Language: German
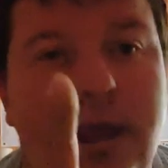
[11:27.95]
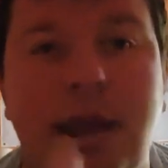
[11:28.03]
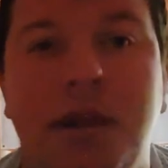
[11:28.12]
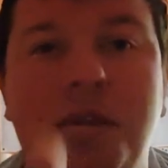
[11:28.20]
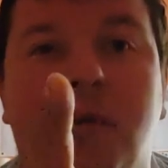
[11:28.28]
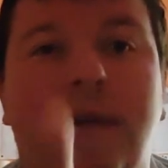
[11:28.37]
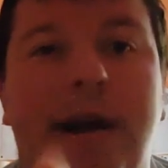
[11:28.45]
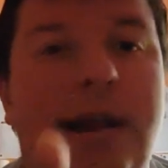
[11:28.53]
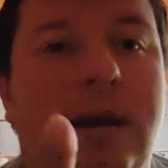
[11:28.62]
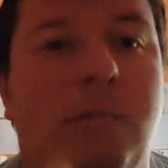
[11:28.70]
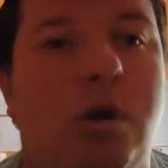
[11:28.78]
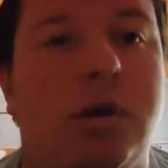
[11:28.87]
ihr so
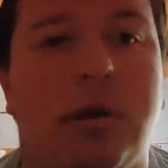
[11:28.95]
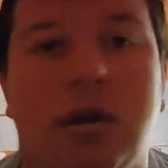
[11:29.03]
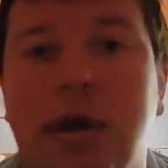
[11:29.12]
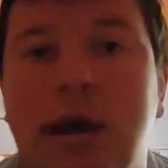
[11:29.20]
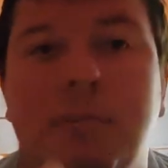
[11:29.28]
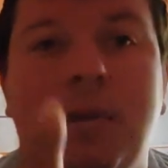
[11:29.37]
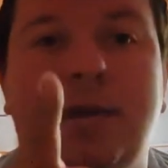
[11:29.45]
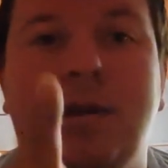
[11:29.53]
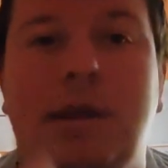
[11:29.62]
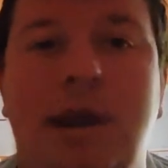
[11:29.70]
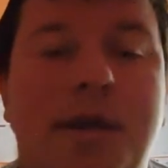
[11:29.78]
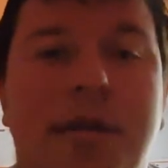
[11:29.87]
weitermacht mit
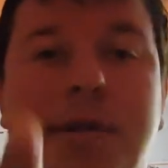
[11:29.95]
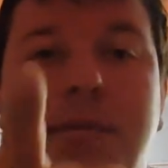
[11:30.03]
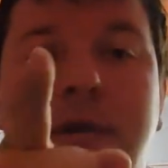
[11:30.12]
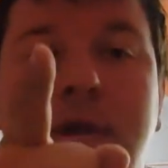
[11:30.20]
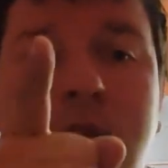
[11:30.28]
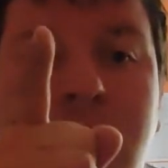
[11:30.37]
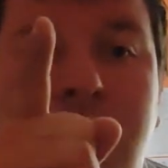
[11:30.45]
diesen